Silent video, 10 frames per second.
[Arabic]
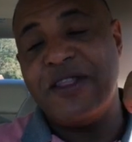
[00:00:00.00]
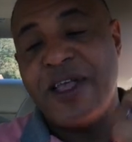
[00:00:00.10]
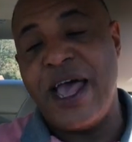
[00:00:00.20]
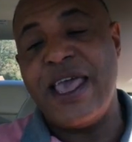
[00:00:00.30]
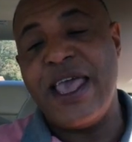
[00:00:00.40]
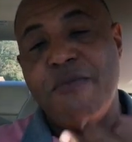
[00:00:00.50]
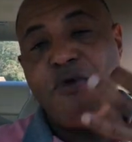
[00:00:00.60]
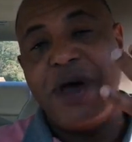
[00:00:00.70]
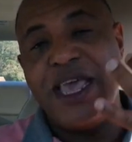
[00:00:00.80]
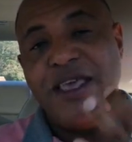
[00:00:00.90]
مزايا
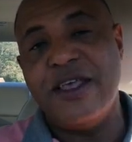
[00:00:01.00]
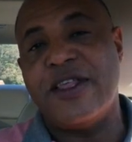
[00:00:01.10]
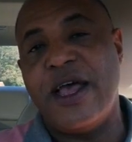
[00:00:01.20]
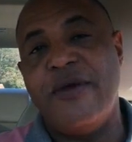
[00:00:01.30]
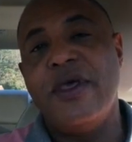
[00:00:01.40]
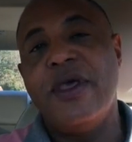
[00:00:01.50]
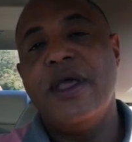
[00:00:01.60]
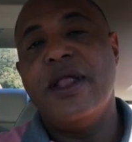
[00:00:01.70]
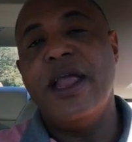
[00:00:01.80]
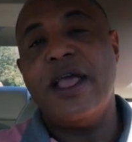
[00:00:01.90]
مميزه
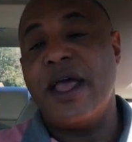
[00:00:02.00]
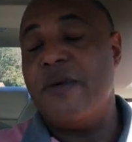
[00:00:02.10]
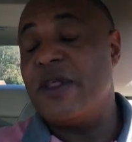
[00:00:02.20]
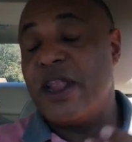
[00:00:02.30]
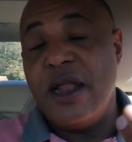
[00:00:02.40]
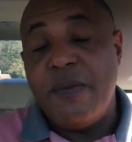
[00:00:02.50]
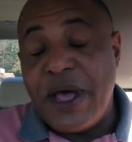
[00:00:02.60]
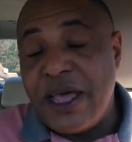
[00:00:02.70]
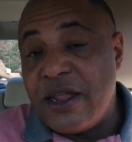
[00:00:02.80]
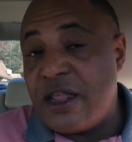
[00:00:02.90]
مثل
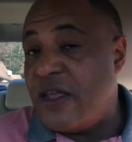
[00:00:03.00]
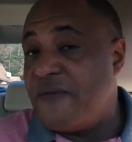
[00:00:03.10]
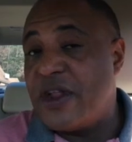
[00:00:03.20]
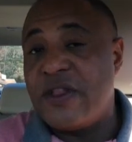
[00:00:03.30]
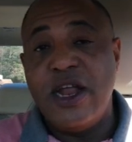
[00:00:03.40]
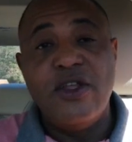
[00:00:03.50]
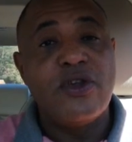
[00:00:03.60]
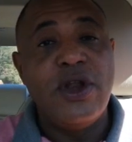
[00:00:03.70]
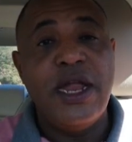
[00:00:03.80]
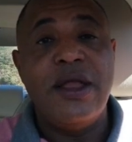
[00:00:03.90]
البنكرياس يفرز
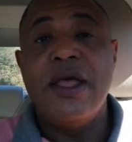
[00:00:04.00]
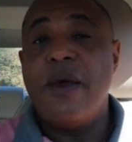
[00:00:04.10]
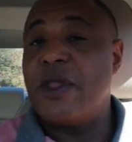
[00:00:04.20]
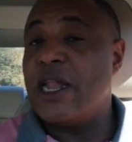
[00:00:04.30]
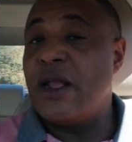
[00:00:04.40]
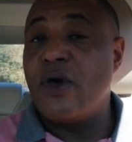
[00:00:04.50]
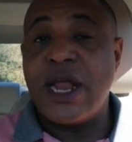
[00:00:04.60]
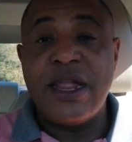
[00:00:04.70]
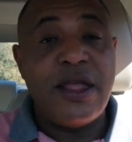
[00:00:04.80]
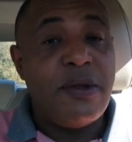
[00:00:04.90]
الانسولين مثل
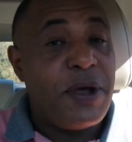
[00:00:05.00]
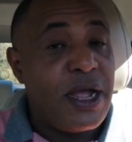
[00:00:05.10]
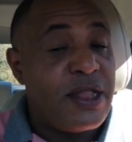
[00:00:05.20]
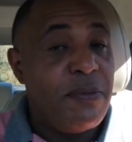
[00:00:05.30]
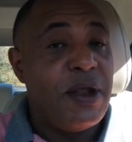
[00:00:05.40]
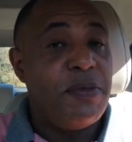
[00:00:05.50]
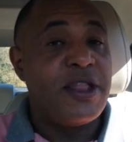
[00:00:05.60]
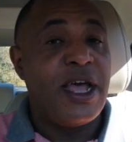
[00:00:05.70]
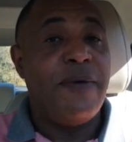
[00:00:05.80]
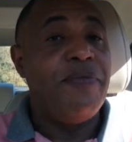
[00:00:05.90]
كريات الدم
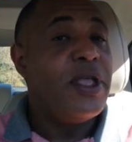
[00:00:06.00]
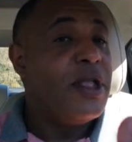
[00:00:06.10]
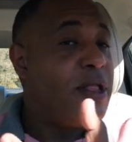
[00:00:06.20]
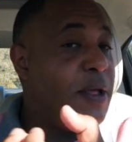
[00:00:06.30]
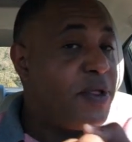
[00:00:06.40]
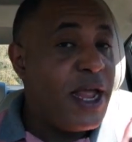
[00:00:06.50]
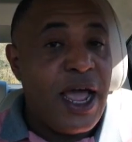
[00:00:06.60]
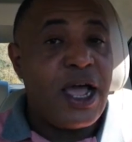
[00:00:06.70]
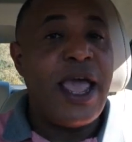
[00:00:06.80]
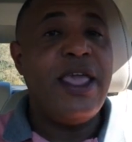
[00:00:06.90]
البيضاء
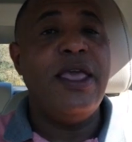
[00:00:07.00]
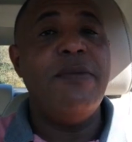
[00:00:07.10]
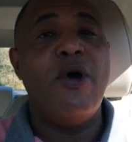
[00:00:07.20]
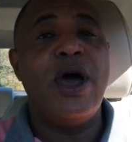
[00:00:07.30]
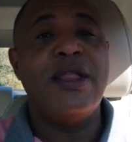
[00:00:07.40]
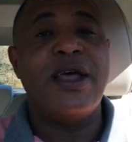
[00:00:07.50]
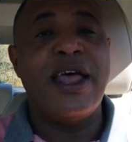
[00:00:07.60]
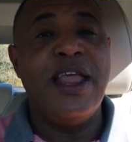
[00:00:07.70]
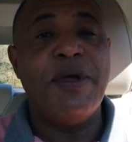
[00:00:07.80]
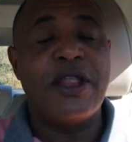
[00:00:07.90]
تبتلع اي مواد
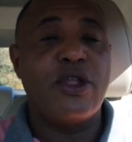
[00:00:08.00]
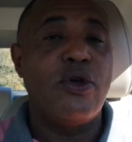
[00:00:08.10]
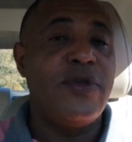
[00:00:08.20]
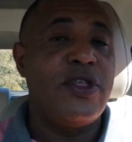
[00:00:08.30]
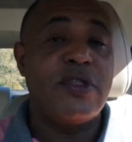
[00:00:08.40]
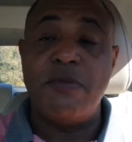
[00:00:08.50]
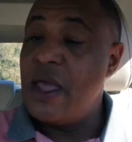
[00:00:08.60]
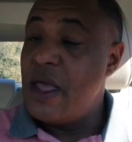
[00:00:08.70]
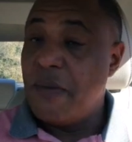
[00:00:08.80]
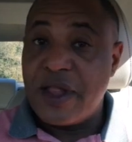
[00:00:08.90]
غريبه تدخل في جسمه
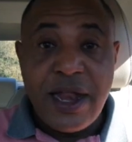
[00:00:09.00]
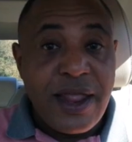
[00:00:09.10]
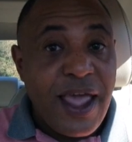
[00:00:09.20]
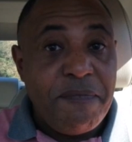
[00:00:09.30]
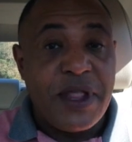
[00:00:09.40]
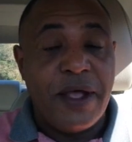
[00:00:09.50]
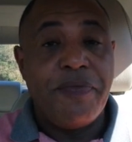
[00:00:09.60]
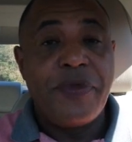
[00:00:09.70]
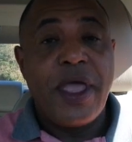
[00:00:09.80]
مثل الكبده